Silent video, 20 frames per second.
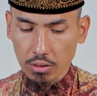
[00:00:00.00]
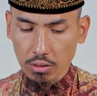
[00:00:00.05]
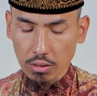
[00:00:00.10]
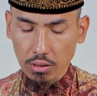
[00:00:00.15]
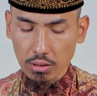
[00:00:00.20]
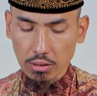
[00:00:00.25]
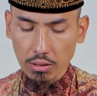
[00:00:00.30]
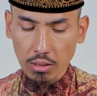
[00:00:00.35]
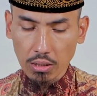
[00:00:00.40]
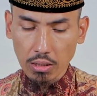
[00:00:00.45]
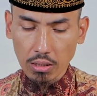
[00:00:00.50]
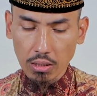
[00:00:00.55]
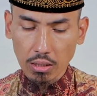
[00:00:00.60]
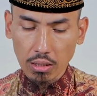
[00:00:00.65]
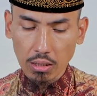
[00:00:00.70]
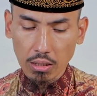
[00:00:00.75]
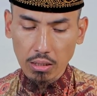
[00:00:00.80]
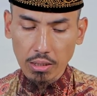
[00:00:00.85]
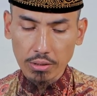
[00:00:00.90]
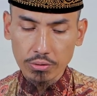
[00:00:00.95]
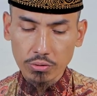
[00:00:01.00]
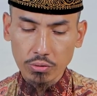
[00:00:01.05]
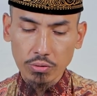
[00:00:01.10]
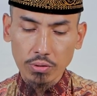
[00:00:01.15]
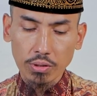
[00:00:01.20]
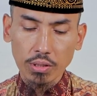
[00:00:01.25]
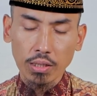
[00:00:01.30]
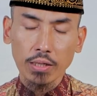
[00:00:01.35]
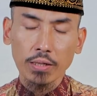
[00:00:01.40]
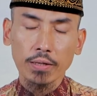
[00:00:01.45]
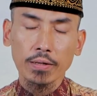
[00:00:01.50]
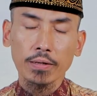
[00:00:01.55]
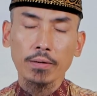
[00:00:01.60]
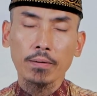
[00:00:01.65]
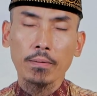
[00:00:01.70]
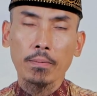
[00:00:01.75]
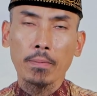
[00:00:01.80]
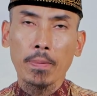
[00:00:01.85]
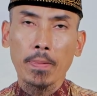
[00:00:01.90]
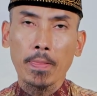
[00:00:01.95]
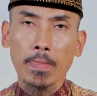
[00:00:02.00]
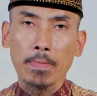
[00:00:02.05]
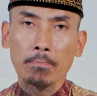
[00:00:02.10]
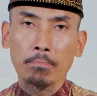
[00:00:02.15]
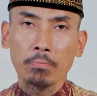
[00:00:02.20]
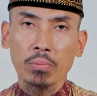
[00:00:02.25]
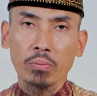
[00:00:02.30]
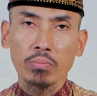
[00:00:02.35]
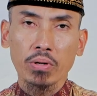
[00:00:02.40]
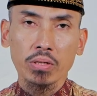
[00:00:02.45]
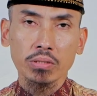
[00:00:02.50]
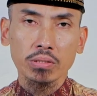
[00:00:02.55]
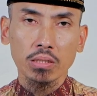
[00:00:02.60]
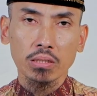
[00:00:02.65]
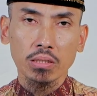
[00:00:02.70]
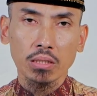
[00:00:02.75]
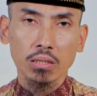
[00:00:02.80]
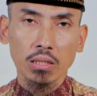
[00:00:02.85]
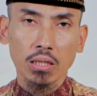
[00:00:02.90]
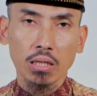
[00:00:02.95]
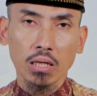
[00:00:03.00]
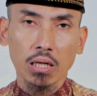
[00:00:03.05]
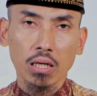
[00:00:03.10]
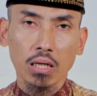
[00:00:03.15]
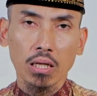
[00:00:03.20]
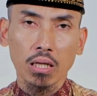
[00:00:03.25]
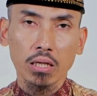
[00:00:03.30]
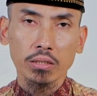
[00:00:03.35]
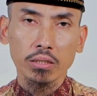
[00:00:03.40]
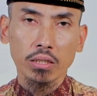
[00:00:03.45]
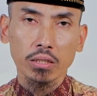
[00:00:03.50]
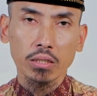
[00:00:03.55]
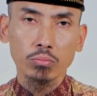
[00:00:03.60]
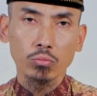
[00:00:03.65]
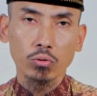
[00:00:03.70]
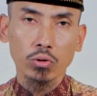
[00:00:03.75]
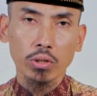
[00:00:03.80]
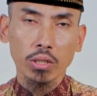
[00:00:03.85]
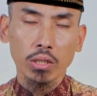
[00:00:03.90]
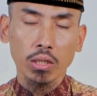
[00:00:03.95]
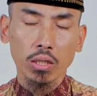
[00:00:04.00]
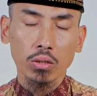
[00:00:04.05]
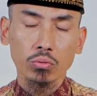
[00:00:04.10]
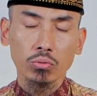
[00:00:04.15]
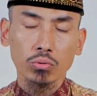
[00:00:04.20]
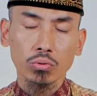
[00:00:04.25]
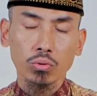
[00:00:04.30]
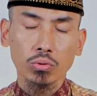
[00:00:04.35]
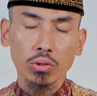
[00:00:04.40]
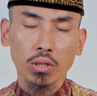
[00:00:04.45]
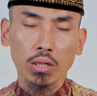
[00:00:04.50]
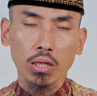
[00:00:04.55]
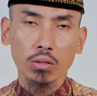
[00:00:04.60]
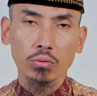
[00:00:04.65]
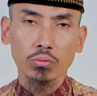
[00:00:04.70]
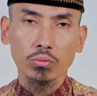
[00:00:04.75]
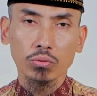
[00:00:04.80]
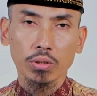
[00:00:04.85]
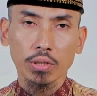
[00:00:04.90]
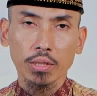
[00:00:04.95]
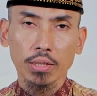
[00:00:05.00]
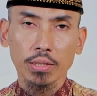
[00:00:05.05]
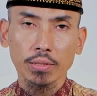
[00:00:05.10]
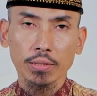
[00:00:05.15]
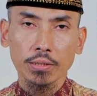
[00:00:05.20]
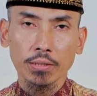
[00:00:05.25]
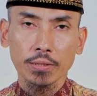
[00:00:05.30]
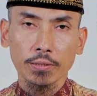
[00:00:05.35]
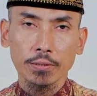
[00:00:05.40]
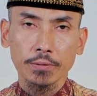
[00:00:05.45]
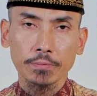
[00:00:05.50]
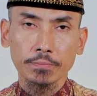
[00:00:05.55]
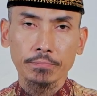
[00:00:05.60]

kita lanjutkan pembahasan tentang hal-hal yang dibolehkan untuk dilakukan